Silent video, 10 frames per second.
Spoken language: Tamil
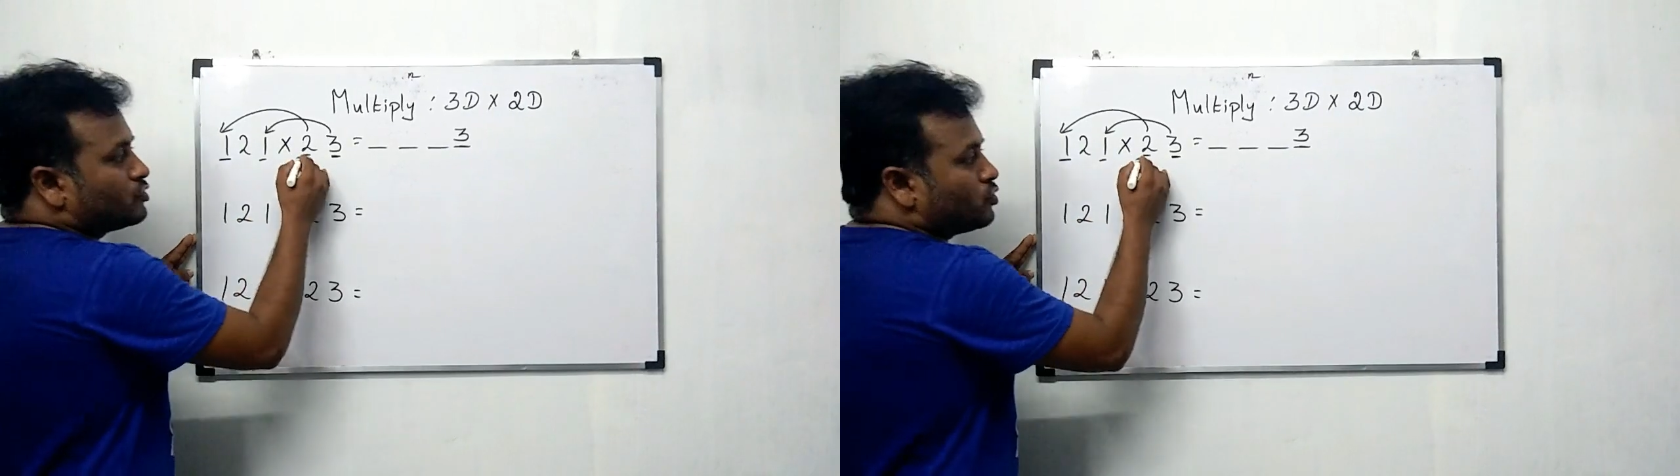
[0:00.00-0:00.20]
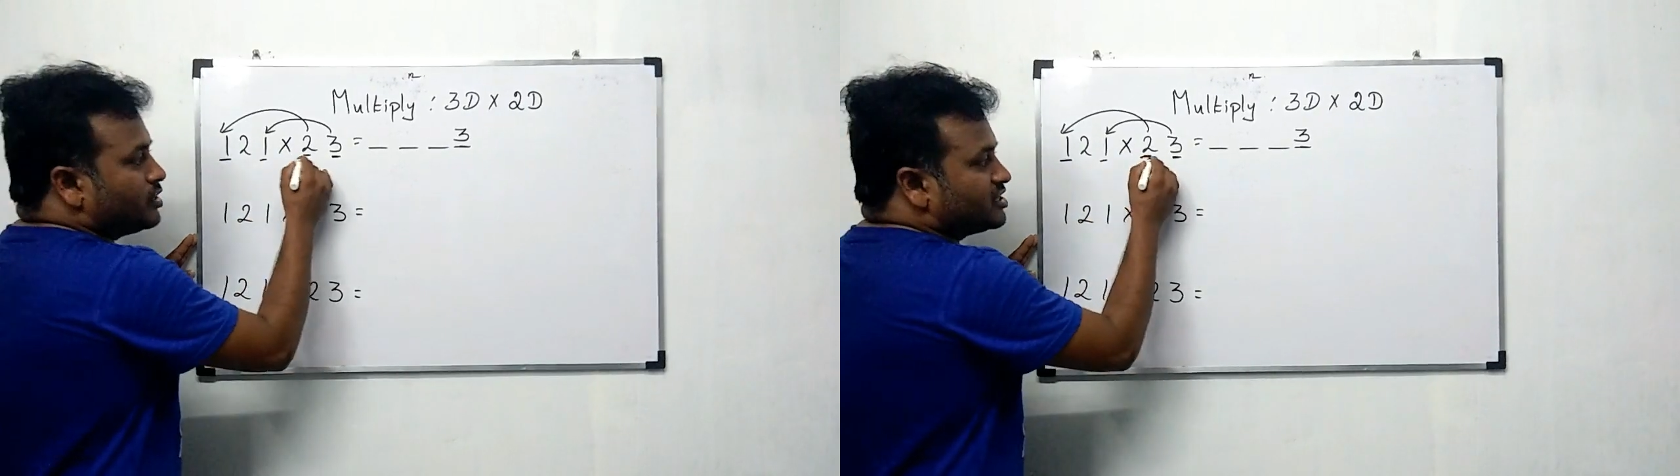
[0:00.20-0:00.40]

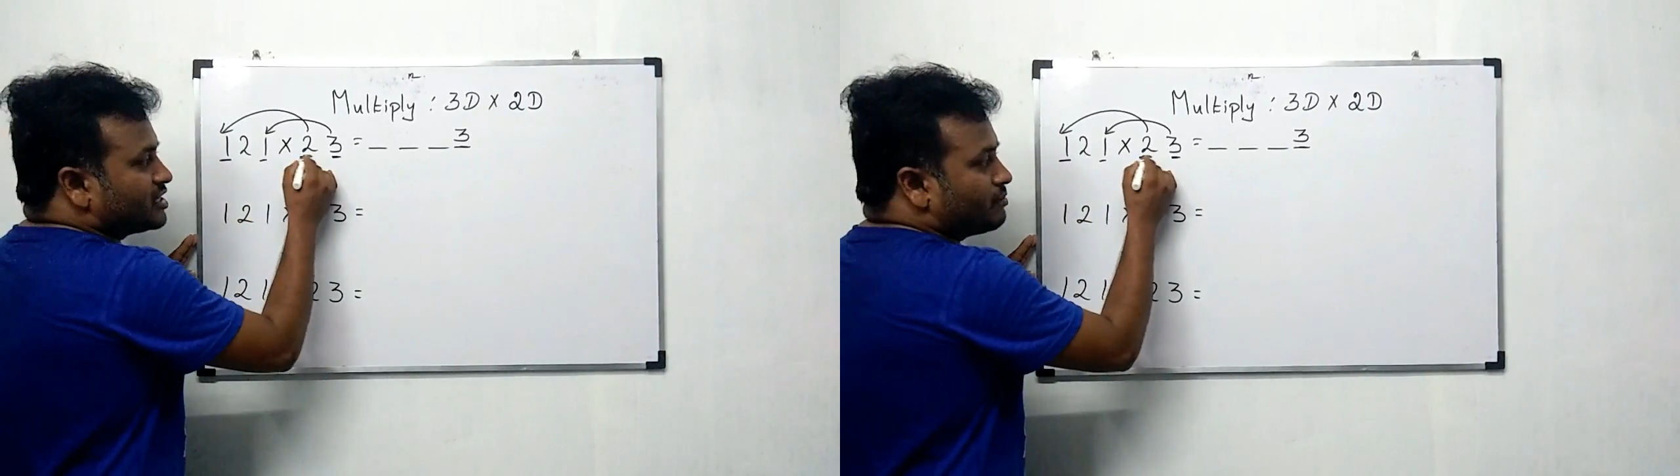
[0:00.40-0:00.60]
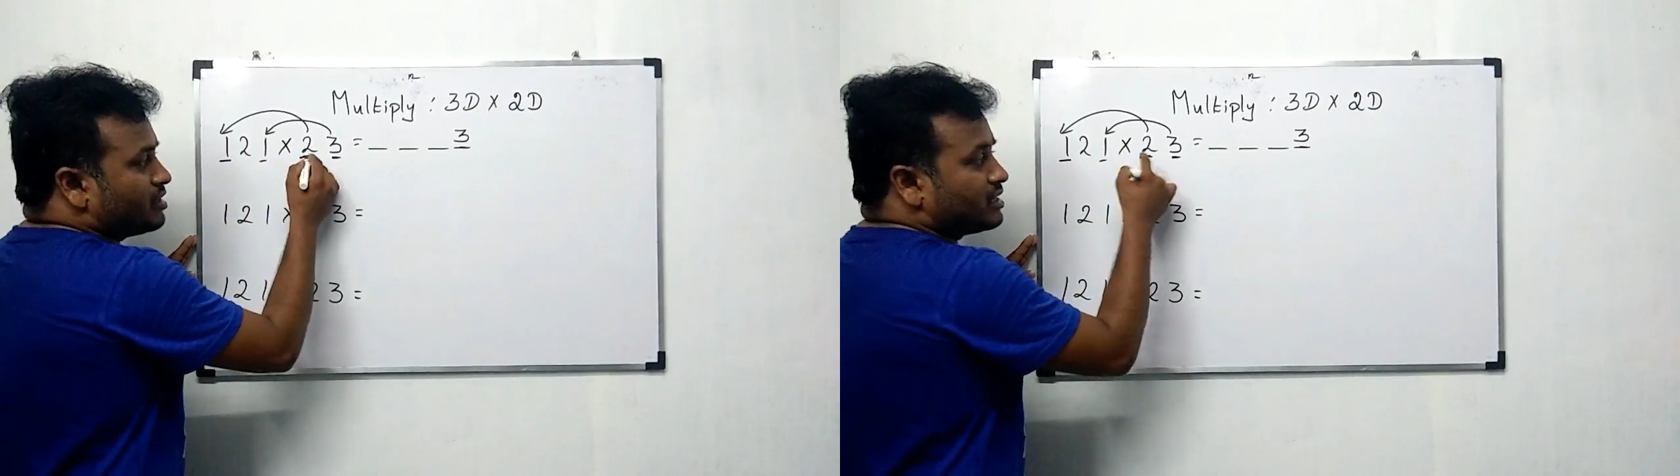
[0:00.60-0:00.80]
டூ
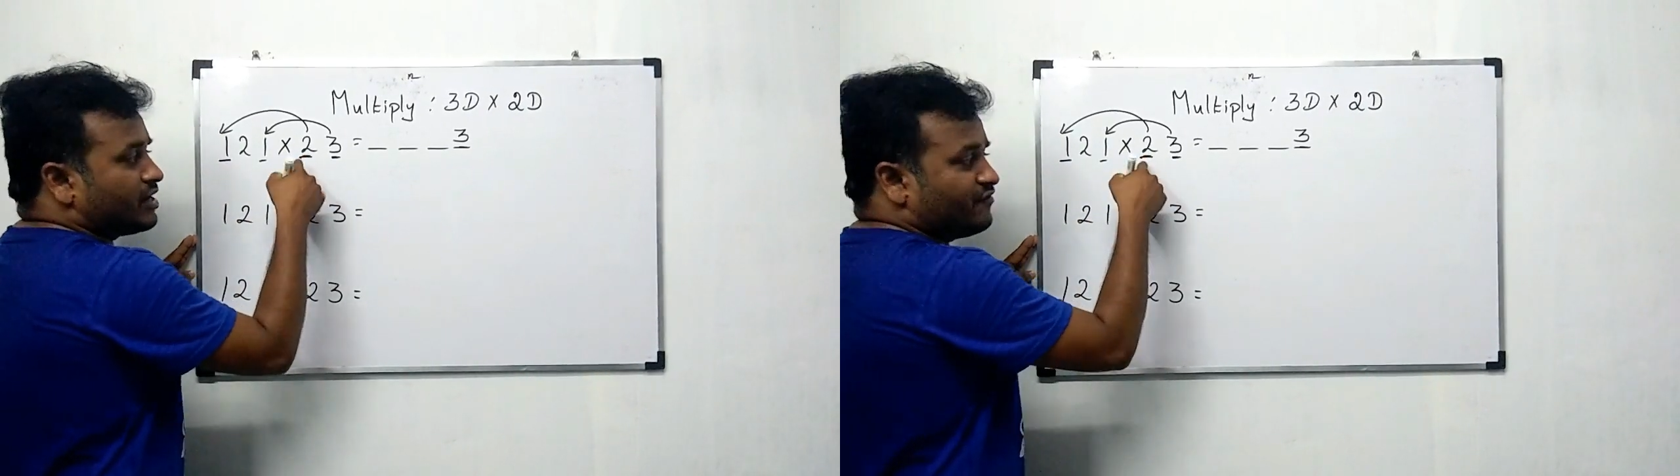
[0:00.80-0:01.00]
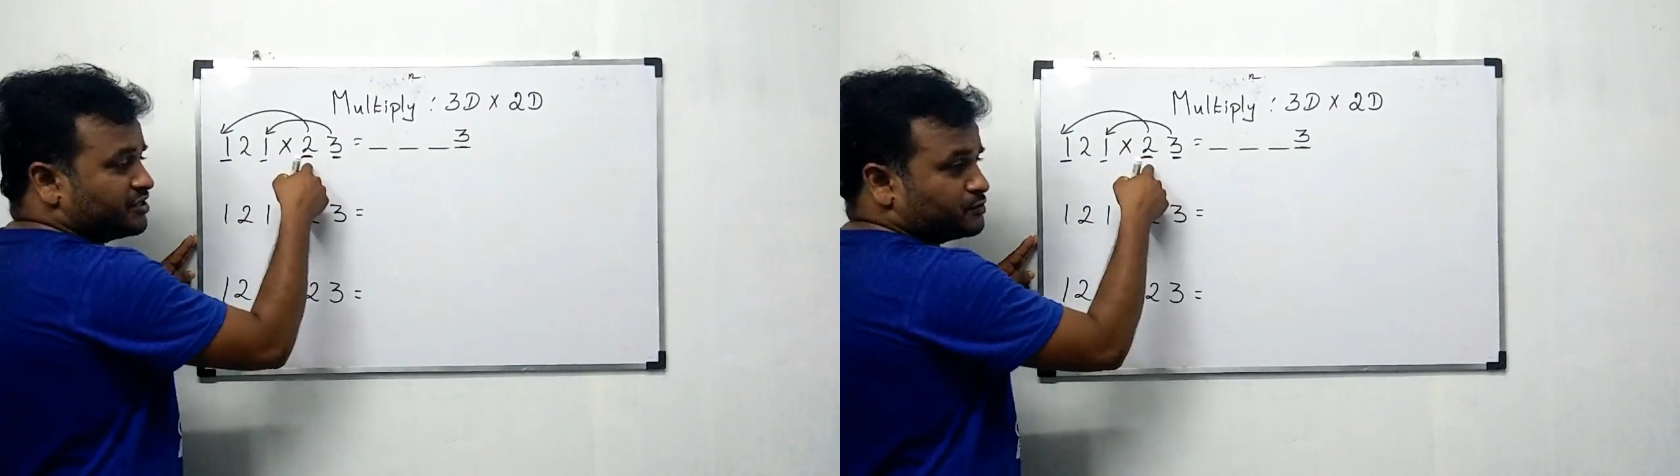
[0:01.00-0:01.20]
டிஜிட் நம்பர்
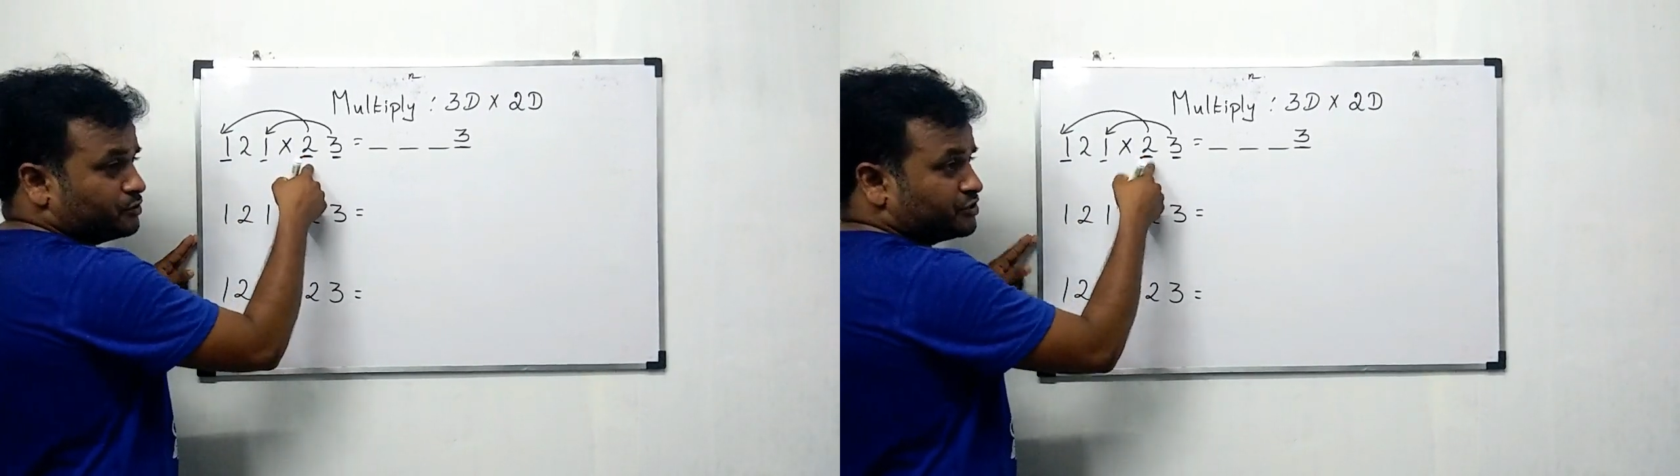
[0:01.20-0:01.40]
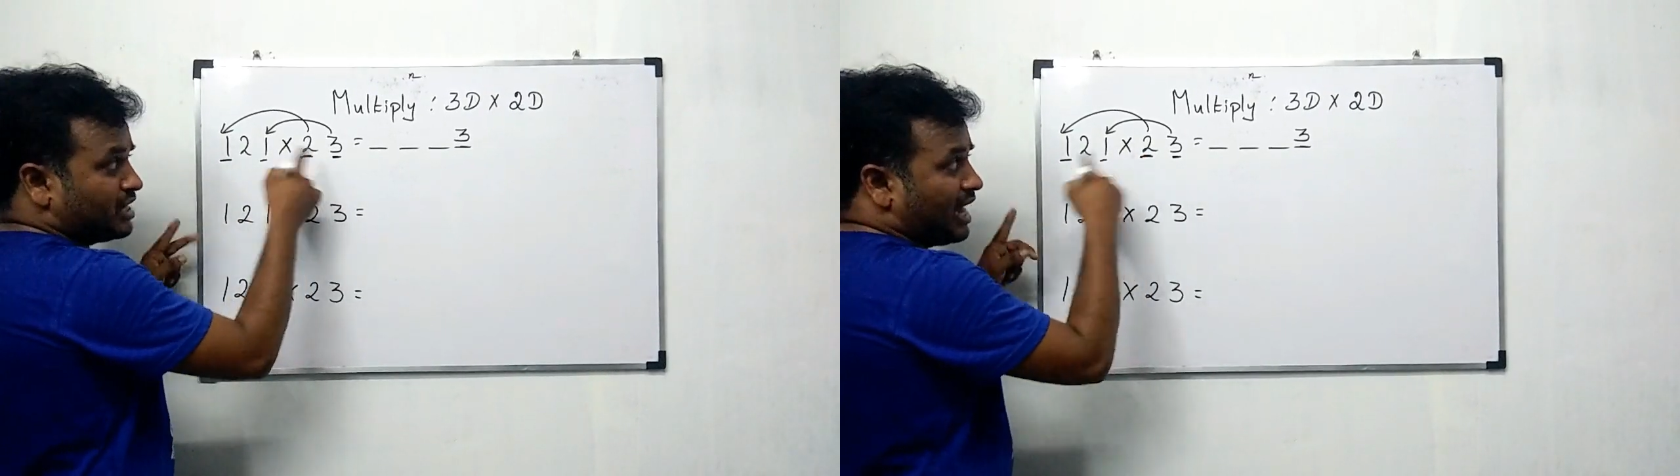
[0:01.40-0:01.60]
இருக்கிற ஃபர்ஸ்ட்
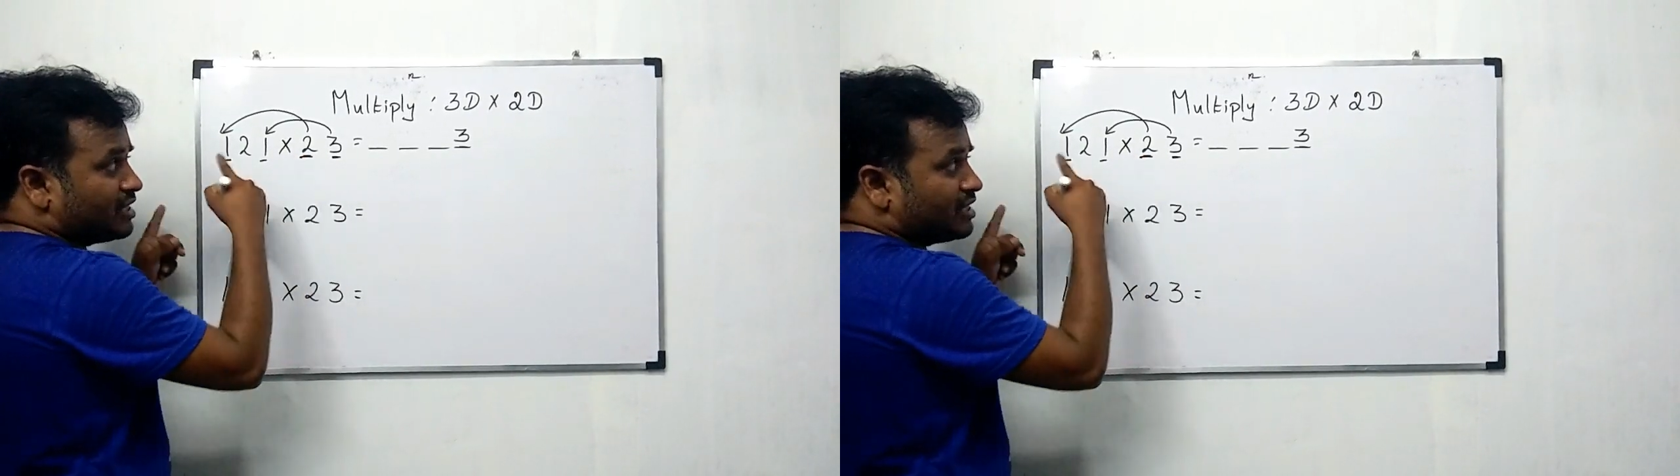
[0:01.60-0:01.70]
பொசிஷன்